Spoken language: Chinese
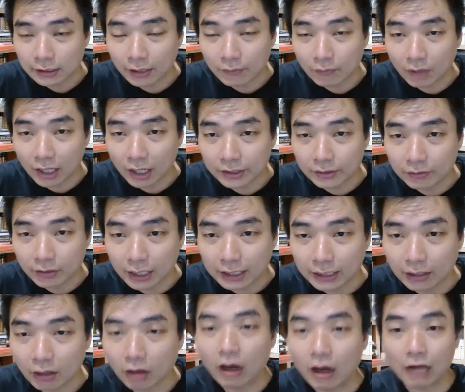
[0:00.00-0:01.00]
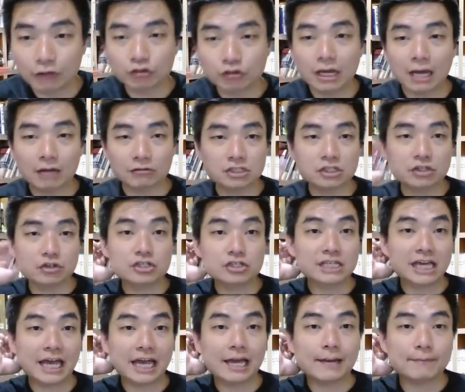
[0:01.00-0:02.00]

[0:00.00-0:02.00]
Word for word: 刚才我还有看到哦，最好是有一些